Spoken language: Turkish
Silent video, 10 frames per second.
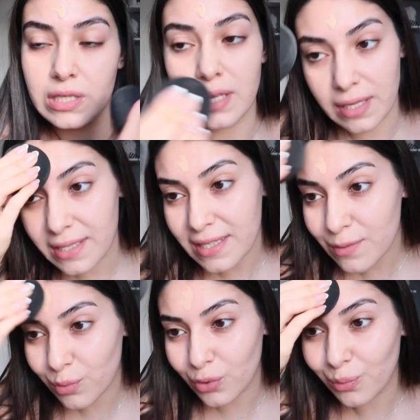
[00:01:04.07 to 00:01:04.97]
izlersiniz
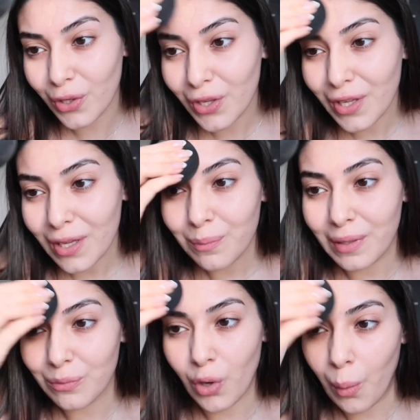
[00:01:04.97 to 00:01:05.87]
bunu mu
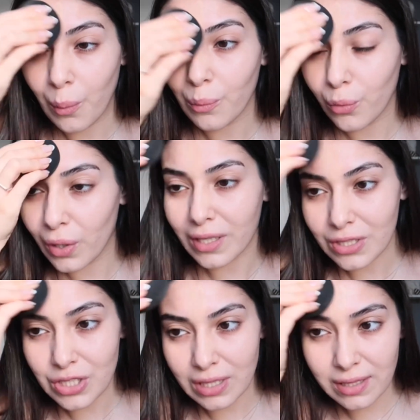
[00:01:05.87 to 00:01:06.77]
bilmiyorum ama bu
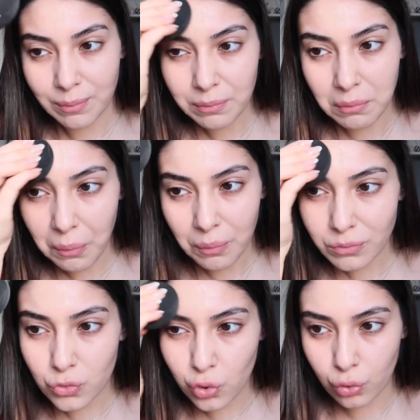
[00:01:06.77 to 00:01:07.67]
ara cildim
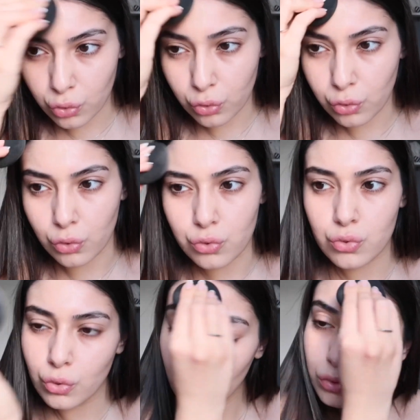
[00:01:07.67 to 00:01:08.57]
çok
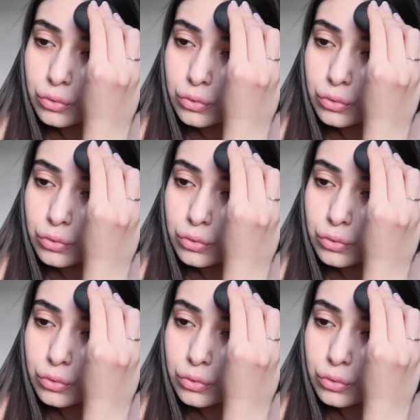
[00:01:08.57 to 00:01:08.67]
kötü.